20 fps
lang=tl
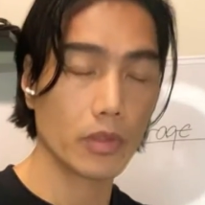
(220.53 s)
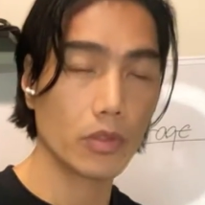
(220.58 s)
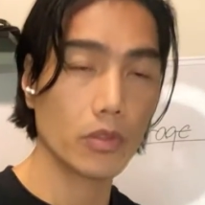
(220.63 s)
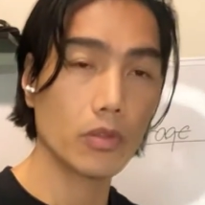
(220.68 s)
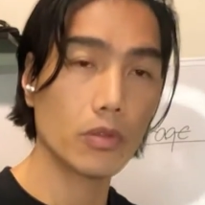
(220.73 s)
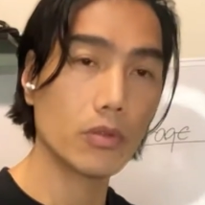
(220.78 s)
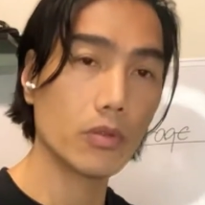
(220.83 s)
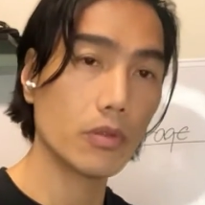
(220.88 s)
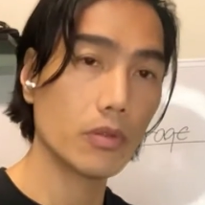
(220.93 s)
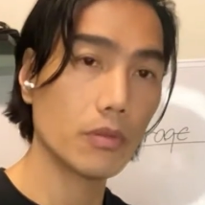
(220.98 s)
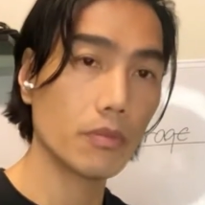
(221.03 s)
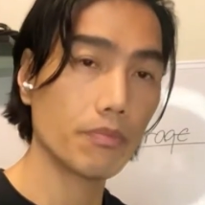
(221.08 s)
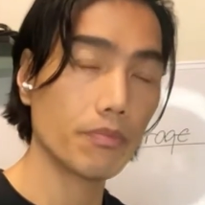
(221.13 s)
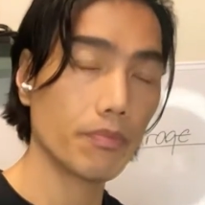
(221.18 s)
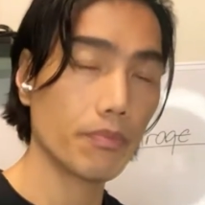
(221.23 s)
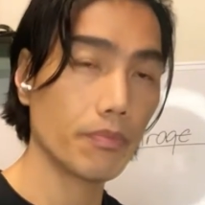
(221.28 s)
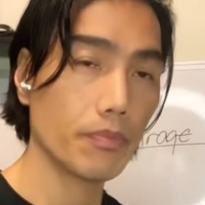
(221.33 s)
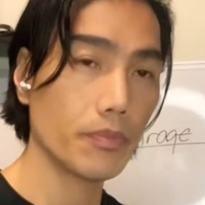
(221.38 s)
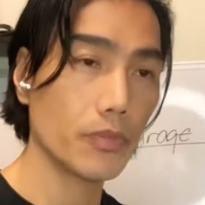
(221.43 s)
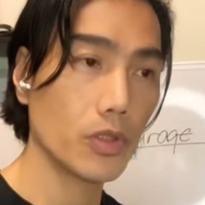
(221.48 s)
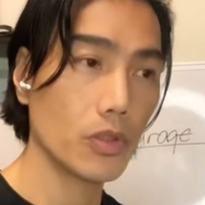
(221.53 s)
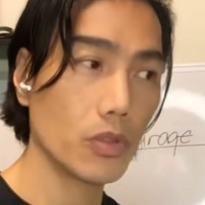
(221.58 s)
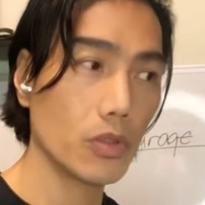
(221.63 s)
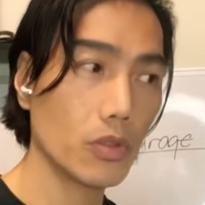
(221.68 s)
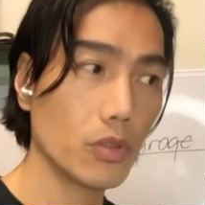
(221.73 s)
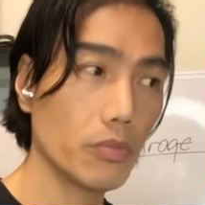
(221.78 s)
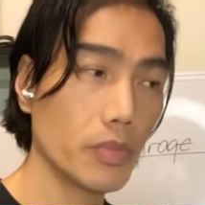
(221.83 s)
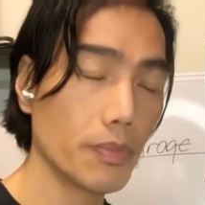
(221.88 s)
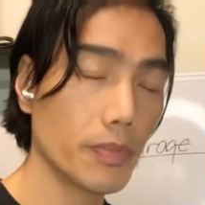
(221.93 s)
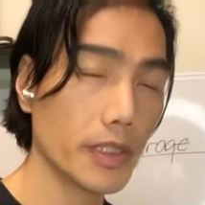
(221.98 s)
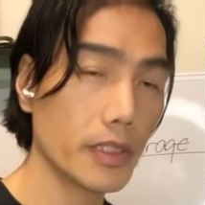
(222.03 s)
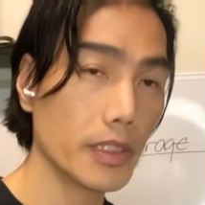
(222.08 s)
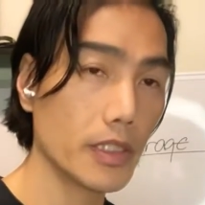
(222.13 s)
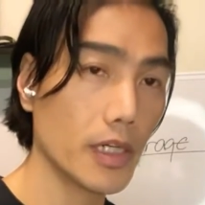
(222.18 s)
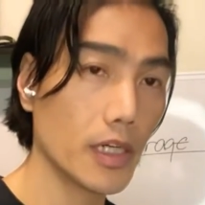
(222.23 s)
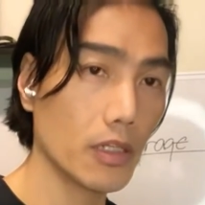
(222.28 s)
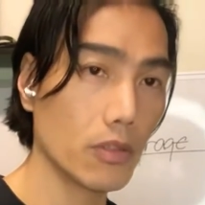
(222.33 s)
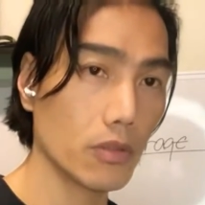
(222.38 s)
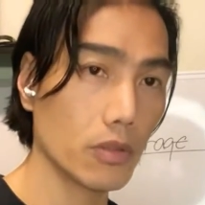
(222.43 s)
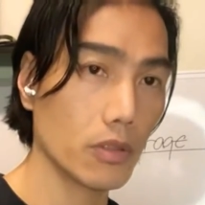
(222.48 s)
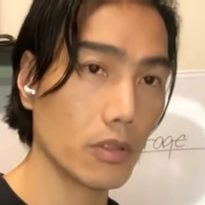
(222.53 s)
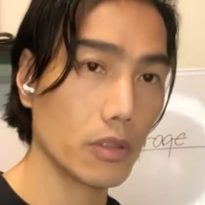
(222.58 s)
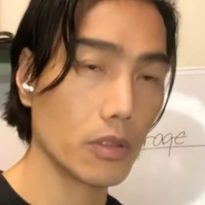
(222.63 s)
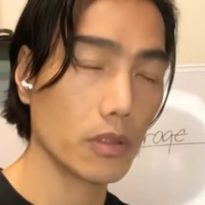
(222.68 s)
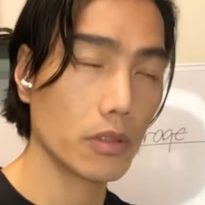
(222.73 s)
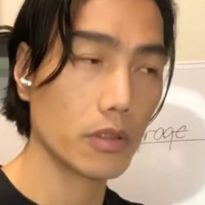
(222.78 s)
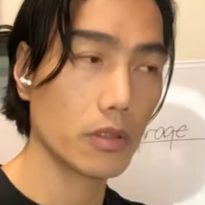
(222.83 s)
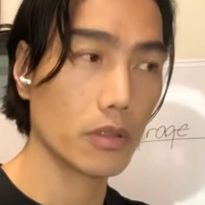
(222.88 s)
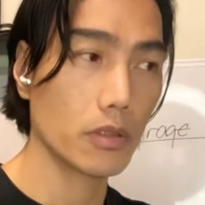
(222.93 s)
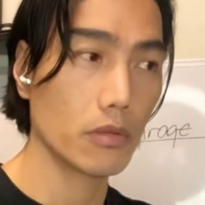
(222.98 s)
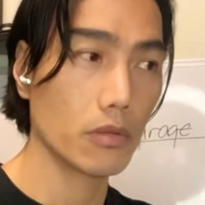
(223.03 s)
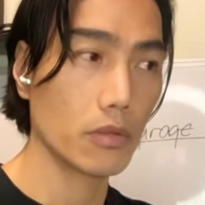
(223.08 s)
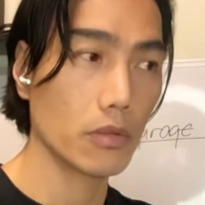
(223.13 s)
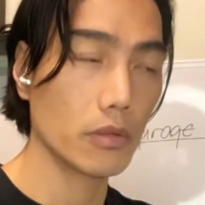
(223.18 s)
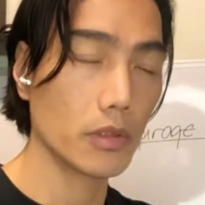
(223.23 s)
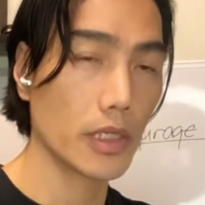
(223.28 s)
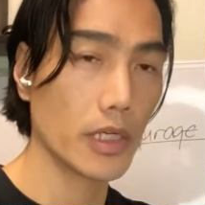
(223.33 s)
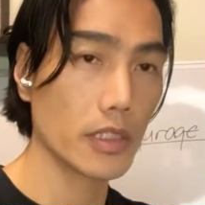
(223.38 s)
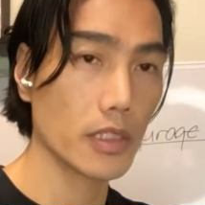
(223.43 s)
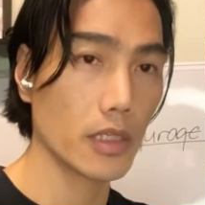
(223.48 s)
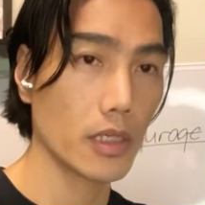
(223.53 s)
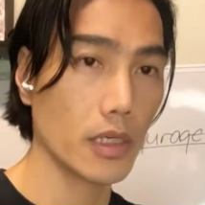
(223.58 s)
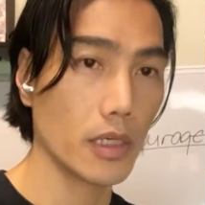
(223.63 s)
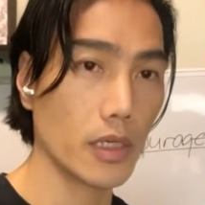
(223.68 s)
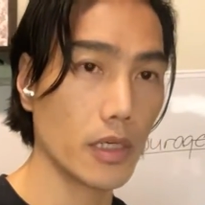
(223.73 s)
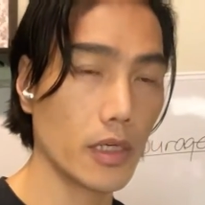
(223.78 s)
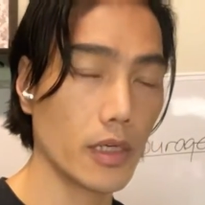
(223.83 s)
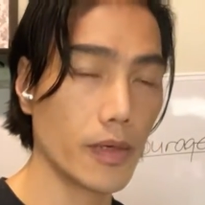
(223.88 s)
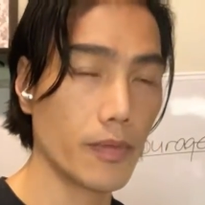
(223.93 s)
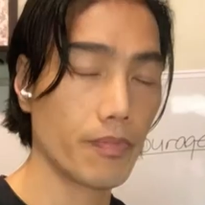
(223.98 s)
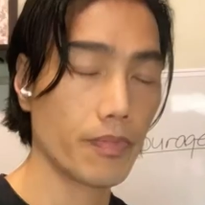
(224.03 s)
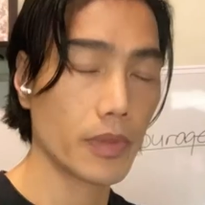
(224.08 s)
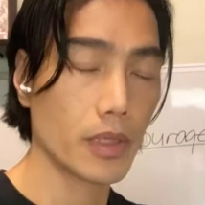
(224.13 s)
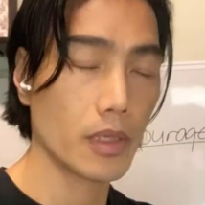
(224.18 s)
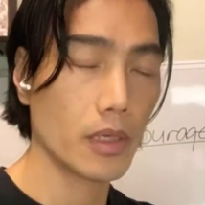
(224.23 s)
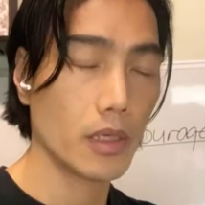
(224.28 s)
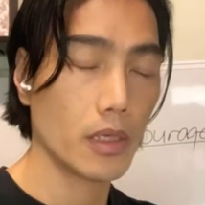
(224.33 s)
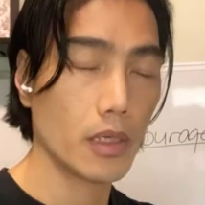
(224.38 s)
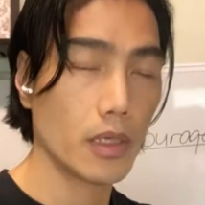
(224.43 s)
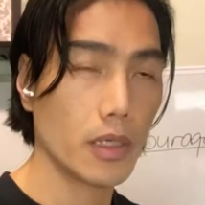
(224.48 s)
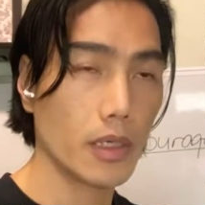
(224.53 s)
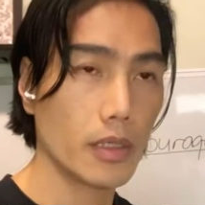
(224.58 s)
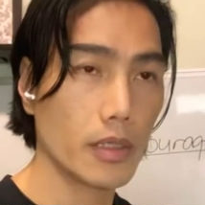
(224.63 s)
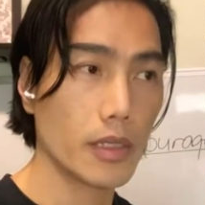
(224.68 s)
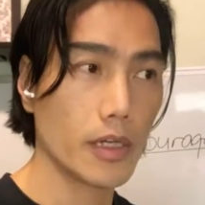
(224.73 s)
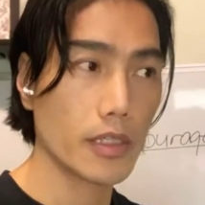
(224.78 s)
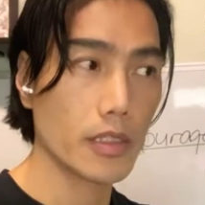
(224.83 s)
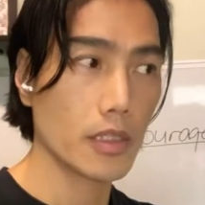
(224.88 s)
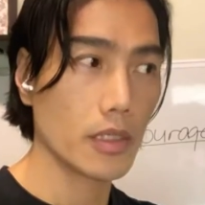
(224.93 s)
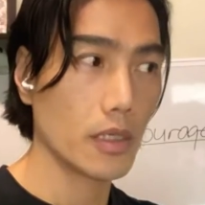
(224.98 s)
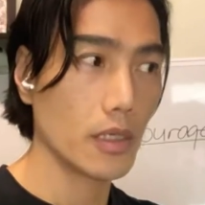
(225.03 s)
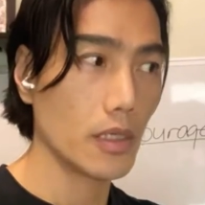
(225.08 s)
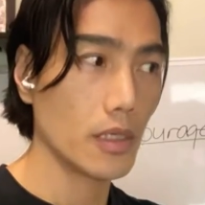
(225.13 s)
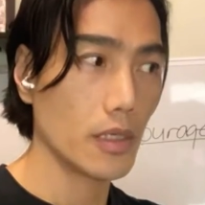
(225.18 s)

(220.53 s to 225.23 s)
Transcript: nung lumipad na ako, nung nasa, nasa,